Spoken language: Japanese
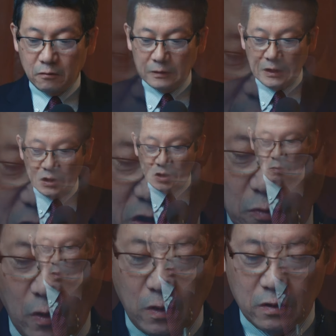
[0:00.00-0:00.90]

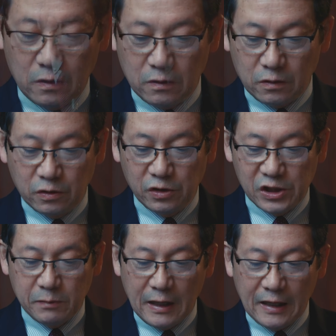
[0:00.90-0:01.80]
私を苦
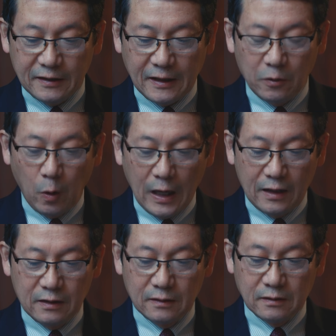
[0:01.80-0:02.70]
しめられたのは
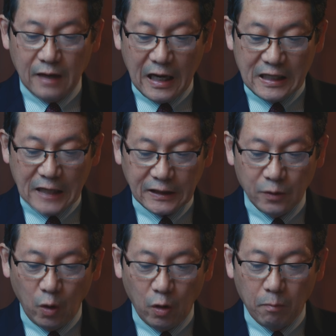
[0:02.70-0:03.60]
あな
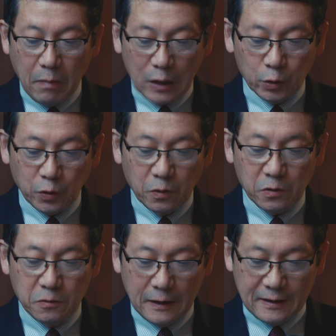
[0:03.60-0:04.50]
たの誠
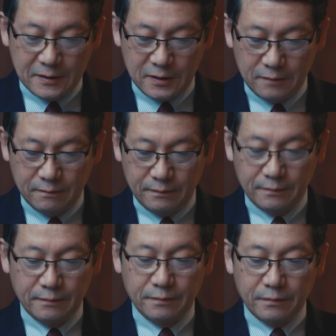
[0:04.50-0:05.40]
のゆえです。
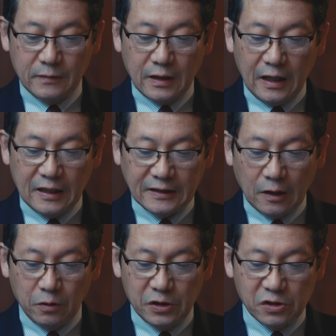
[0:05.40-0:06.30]
あな
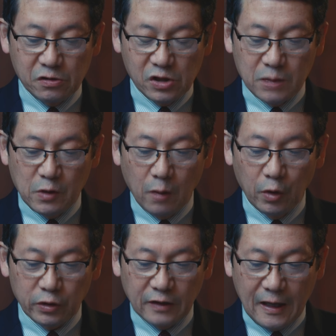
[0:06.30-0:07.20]
たの慈しみを
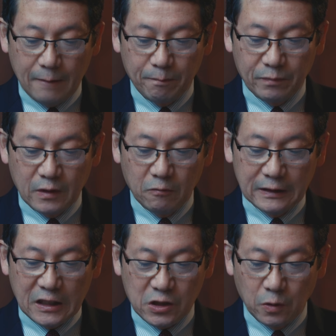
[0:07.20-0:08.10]
もって
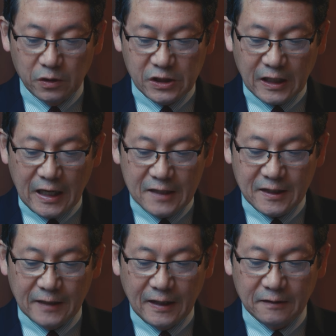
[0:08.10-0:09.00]
私を力
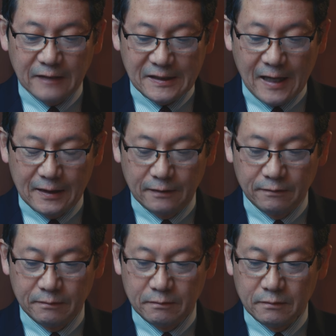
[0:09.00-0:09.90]
づけてください。
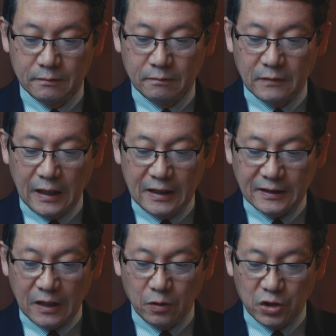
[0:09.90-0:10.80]
あ
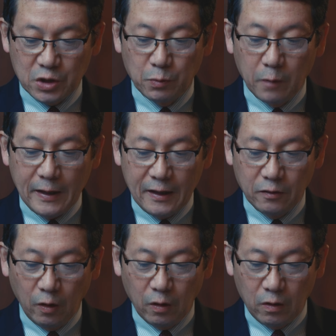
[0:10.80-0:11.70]
なたのしもべ
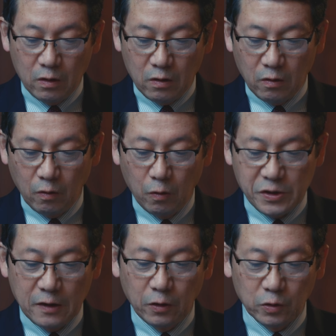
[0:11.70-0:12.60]
への
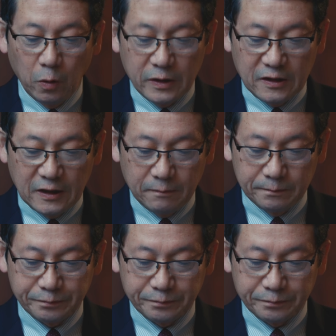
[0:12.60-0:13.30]
仰せの通りに